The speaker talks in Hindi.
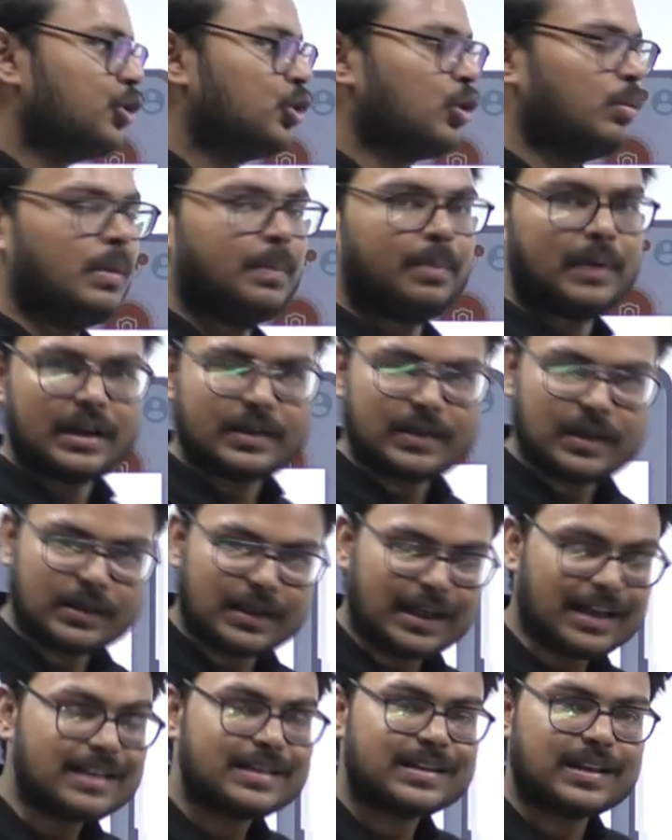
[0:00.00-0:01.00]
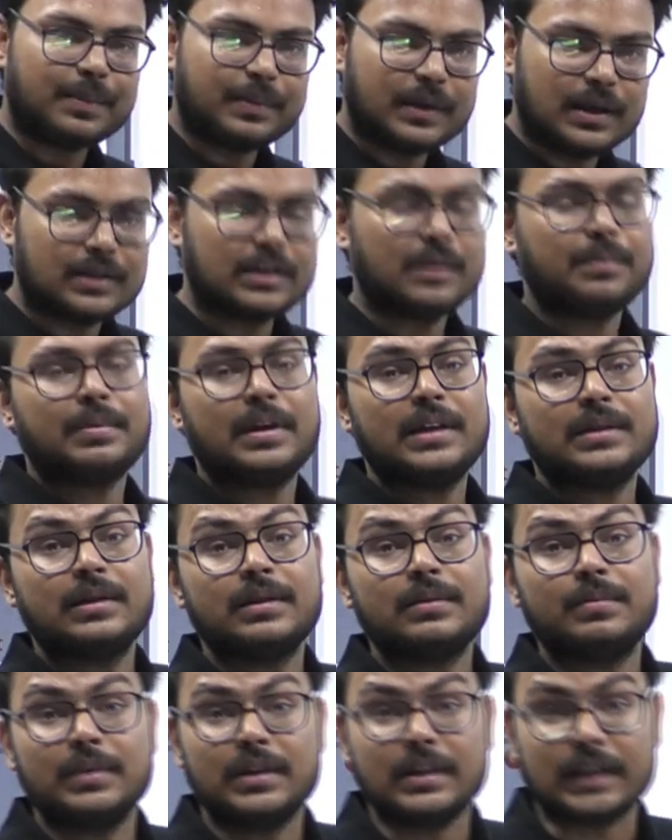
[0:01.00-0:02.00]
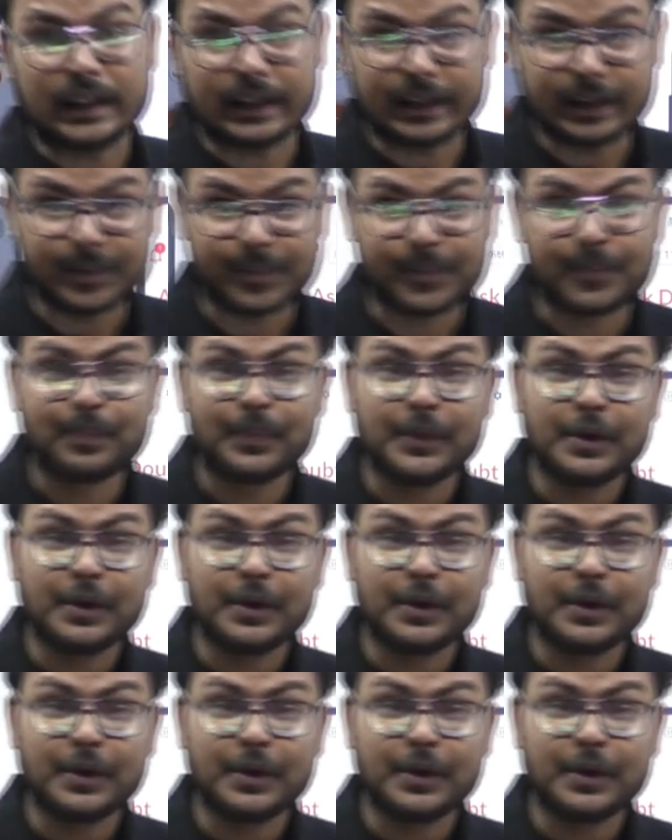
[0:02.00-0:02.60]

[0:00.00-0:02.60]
जो भी प्राइसेस हैं सबके सब प्राइसेस मिल जाएंगे